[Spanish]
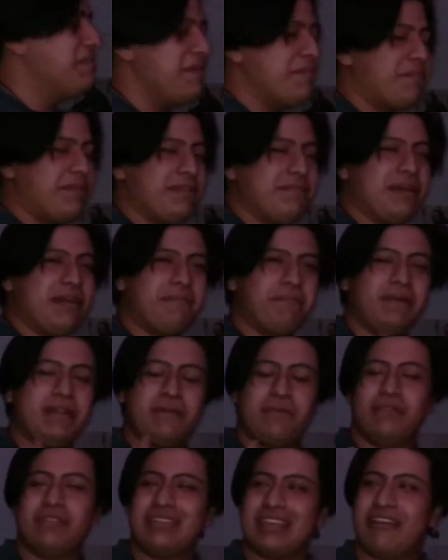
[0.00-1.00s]
Y mi primer
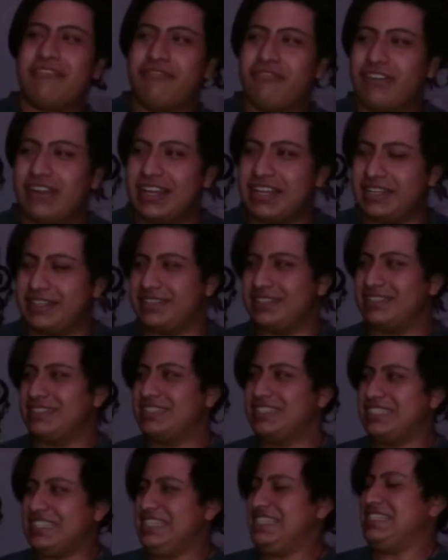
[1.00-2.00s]
pregunta fue,
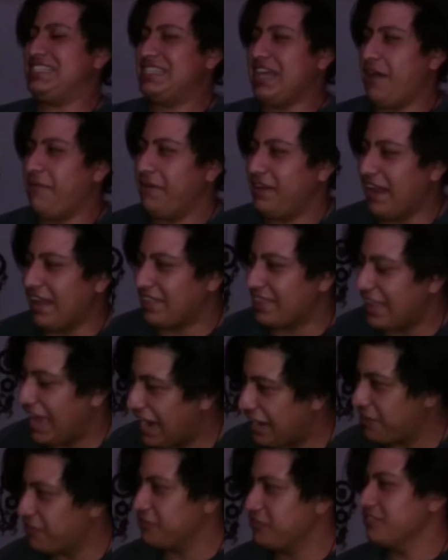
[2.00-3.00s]
¿si saben
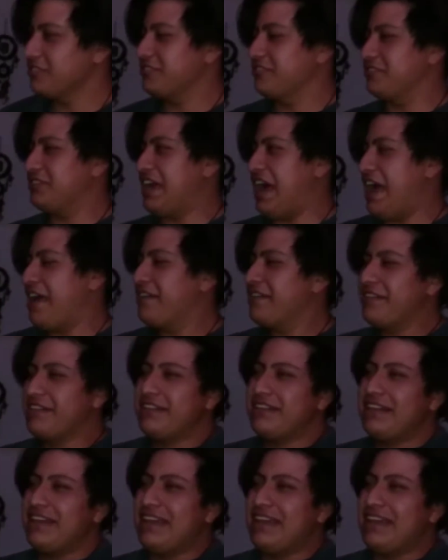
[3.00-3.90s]
atacos O sea,